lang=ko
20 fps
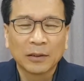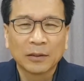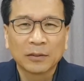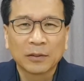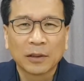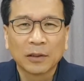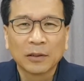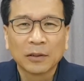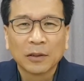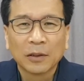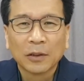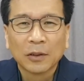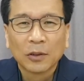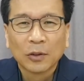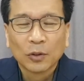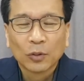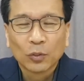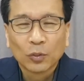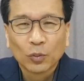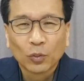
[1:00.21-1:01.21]
이것은
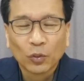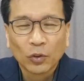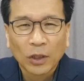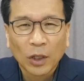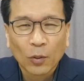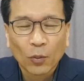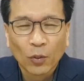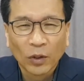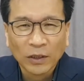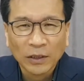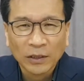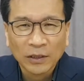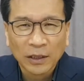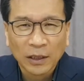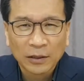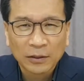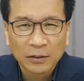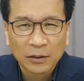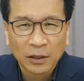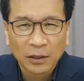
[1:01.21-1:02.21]
우리의
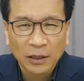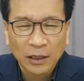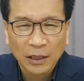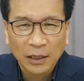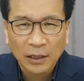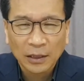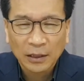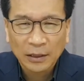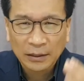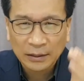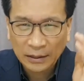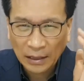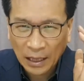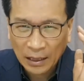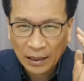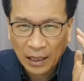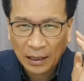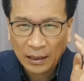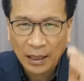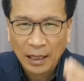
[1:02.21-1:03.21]
원죄성이
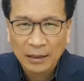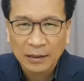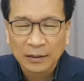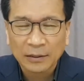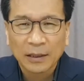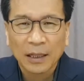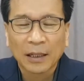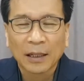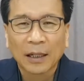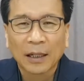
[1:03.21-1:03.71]
생각하는